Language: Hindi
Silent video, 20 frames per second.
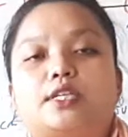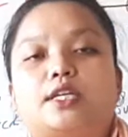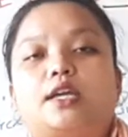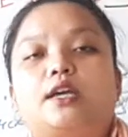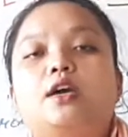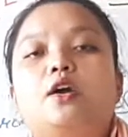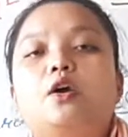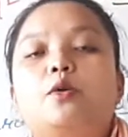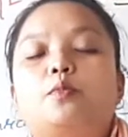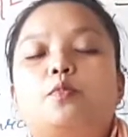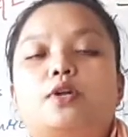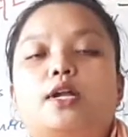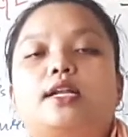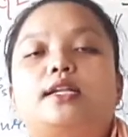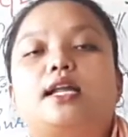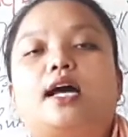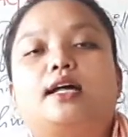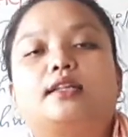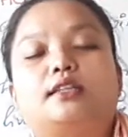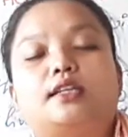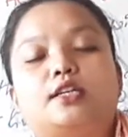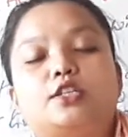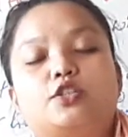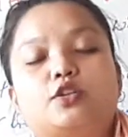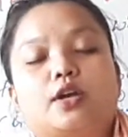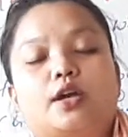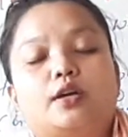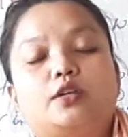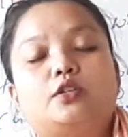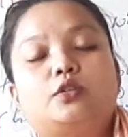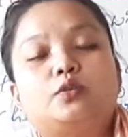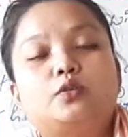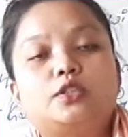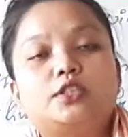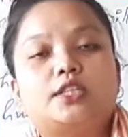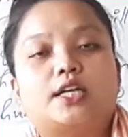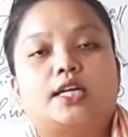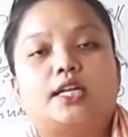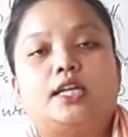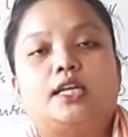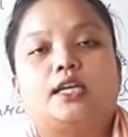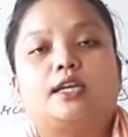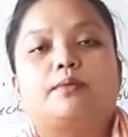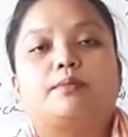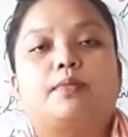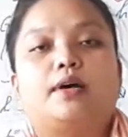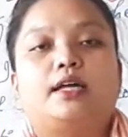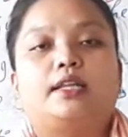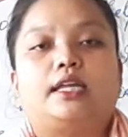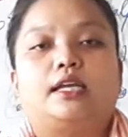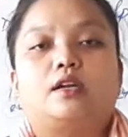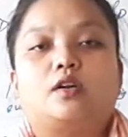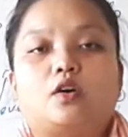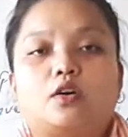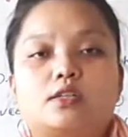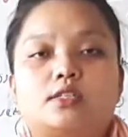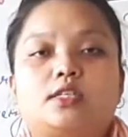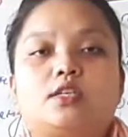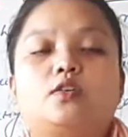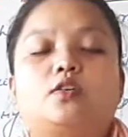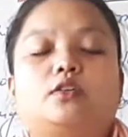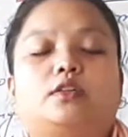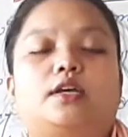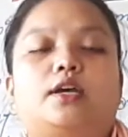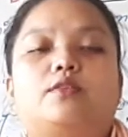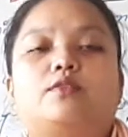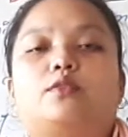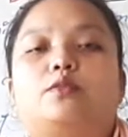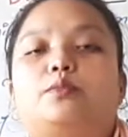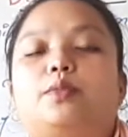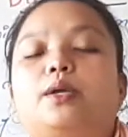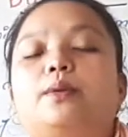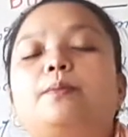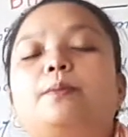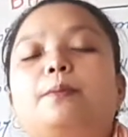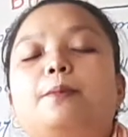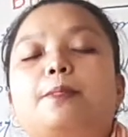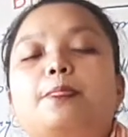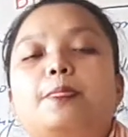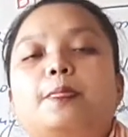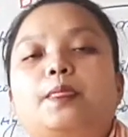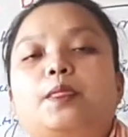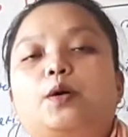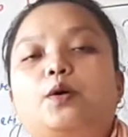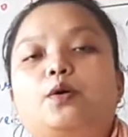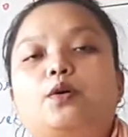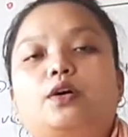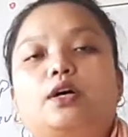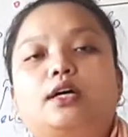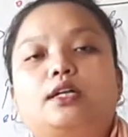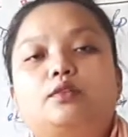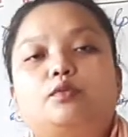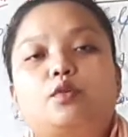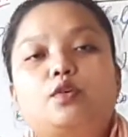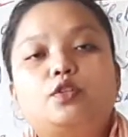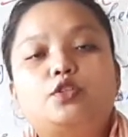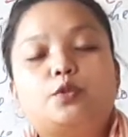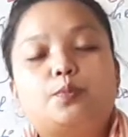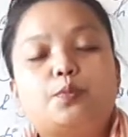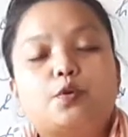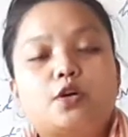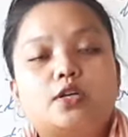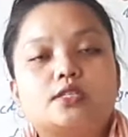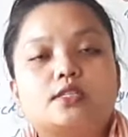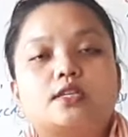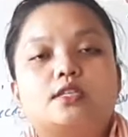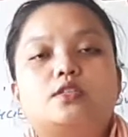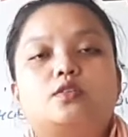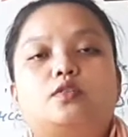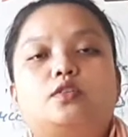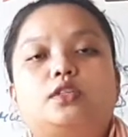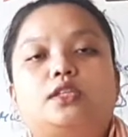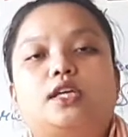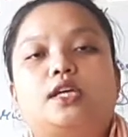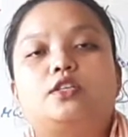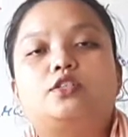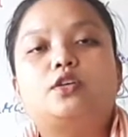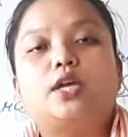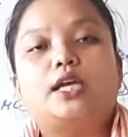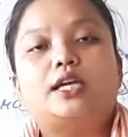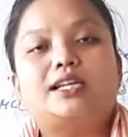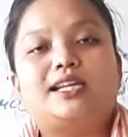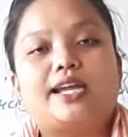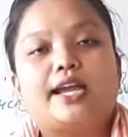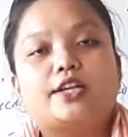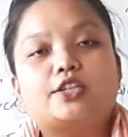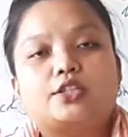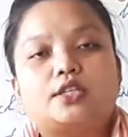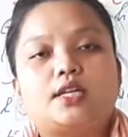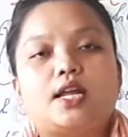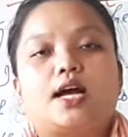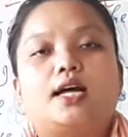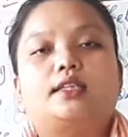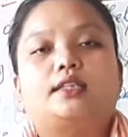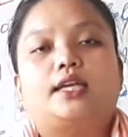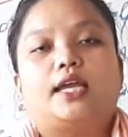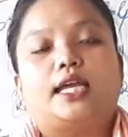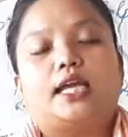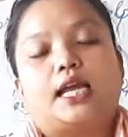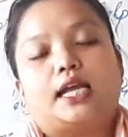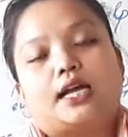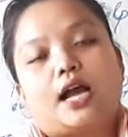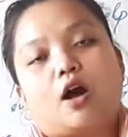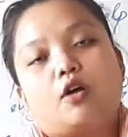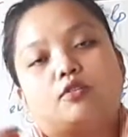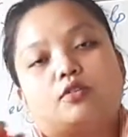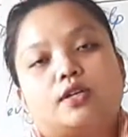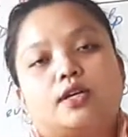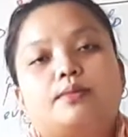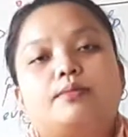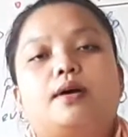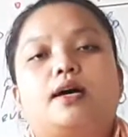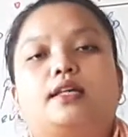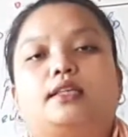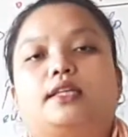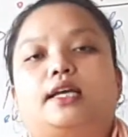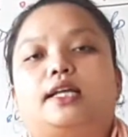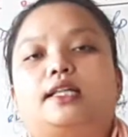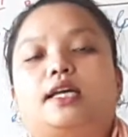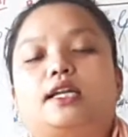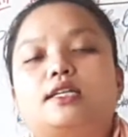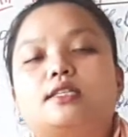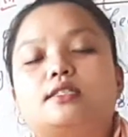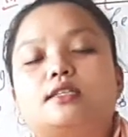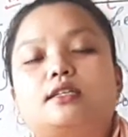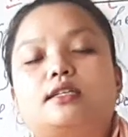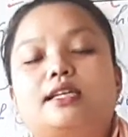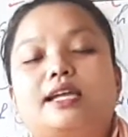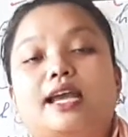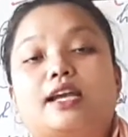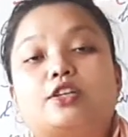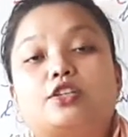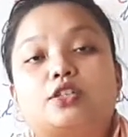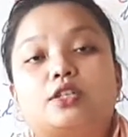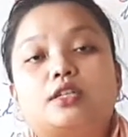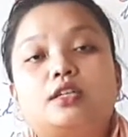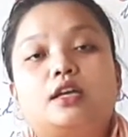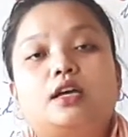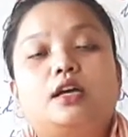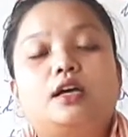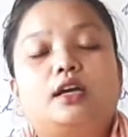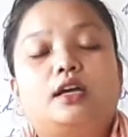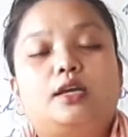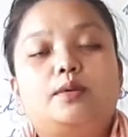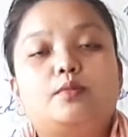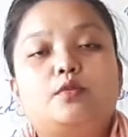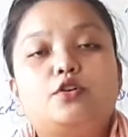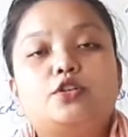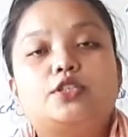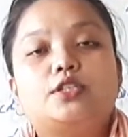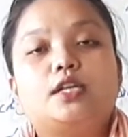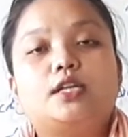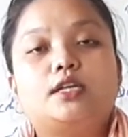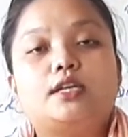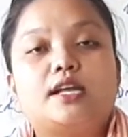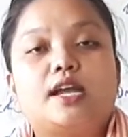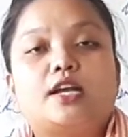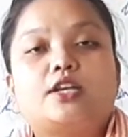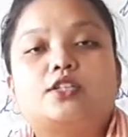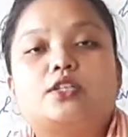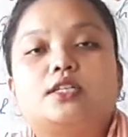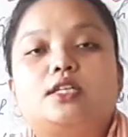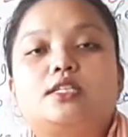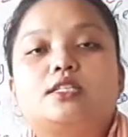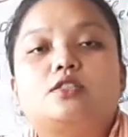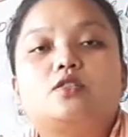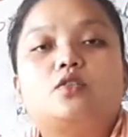से पूरा नाता जो है टूट जाने के बाद एक लॉस ही होता है वो भी तो वो जो प्रोसेस होती है जो एक रिएक्शन आता है एक आउटकम आता है दैट इज़ द रिएक्शन इमोशनल रिएक्शन इज़